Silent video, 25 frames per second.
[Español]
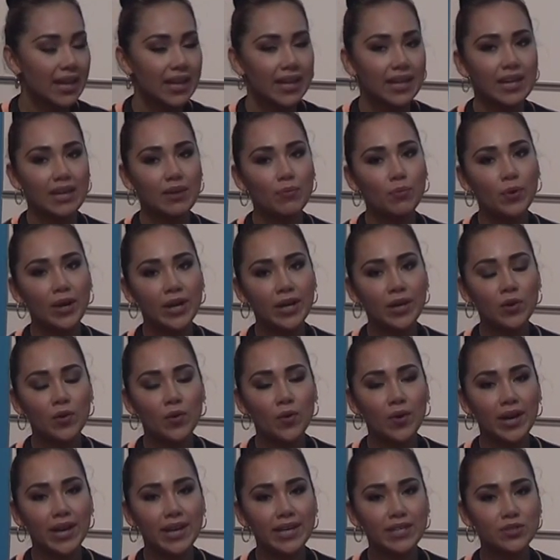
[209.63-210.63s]
Y bueno,
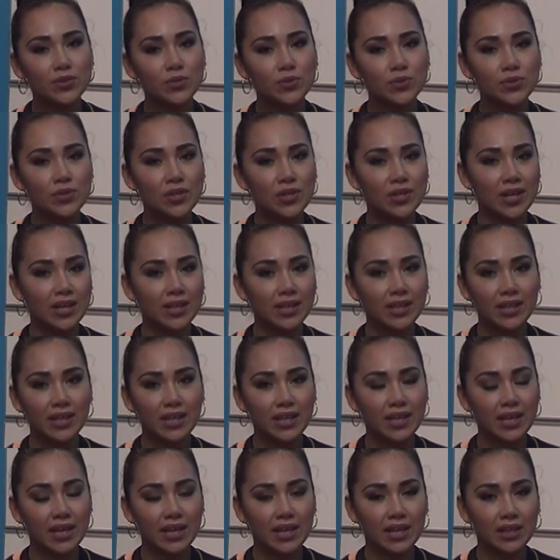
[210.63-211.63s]
esto no se trata
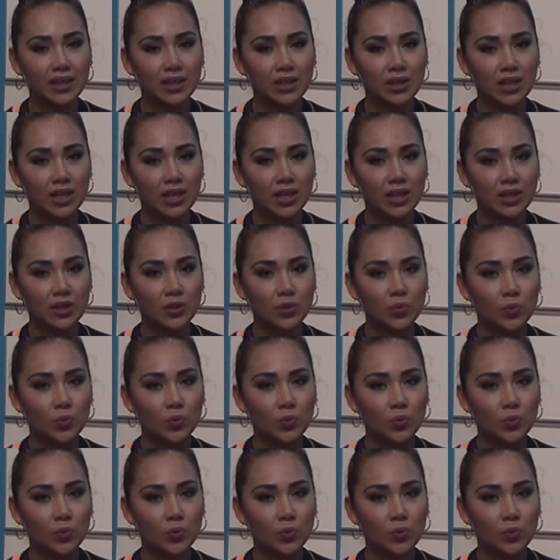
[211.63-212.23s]
de,